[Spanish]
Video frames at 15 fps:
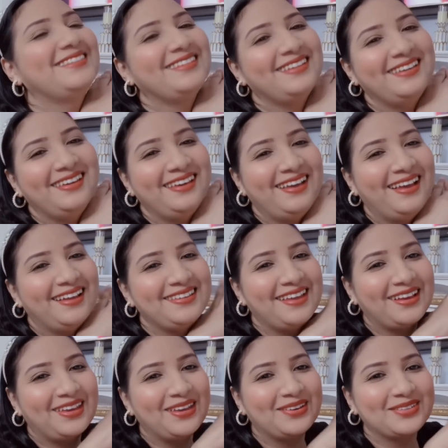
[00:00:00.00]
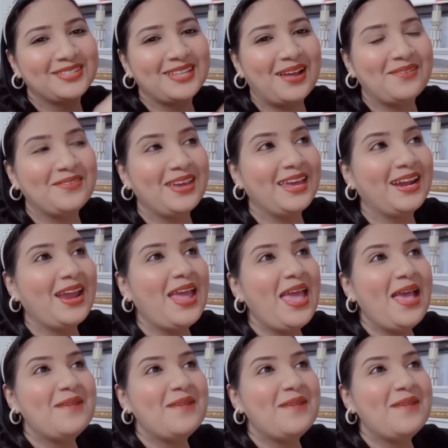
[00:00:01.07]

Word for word: chicas, ya quiero saber.